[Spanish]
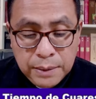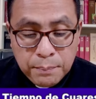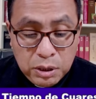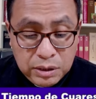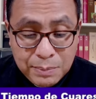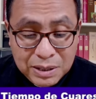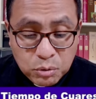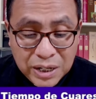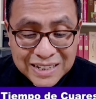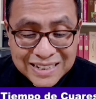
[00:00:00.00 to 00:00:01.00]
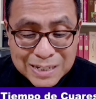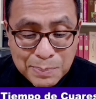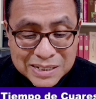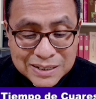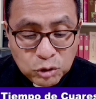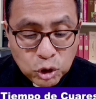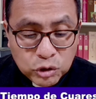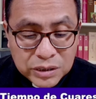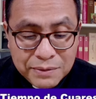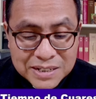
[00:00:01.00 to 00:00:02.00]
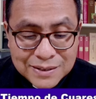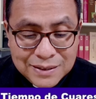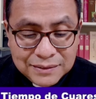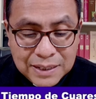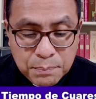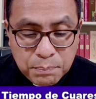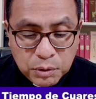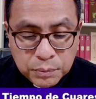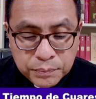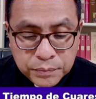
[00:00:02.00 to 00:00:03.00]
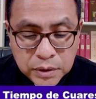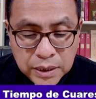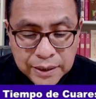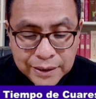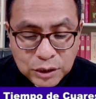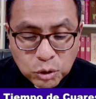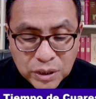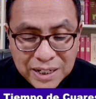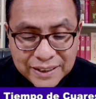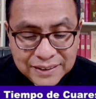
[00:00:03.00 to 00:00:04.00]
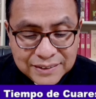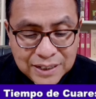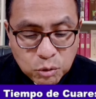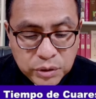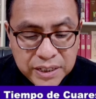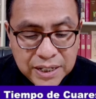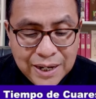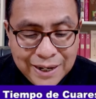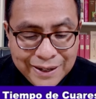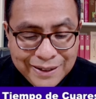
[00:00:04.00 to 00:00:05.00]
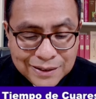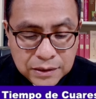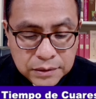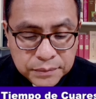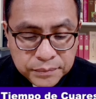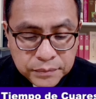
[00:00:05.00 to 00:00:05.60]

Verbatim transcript: pero de madrugada se presentó otra vez en el templo, y toda la gente acudía a él.